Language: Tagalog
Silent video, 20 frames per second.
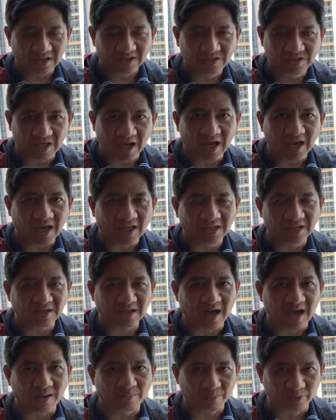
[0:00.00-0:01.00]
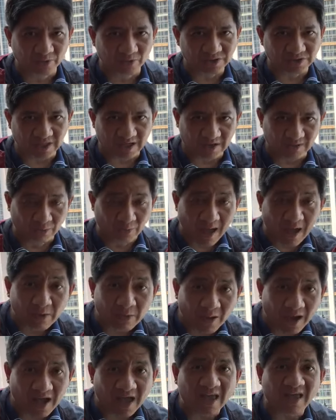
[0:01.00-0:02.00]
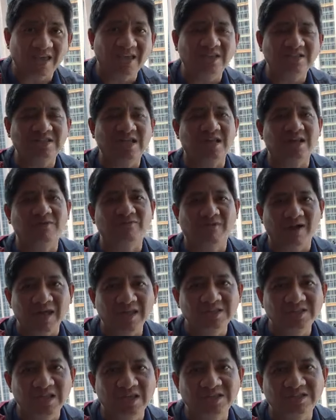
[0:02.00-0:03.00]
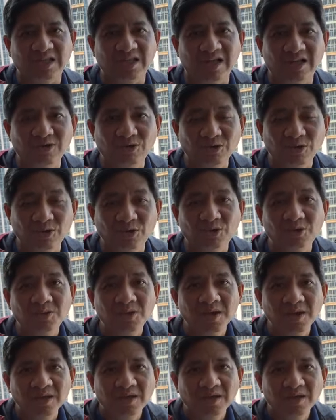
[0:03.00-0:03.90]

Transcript: John Capo, sila Waway, sila Vanjie, sila Lulu.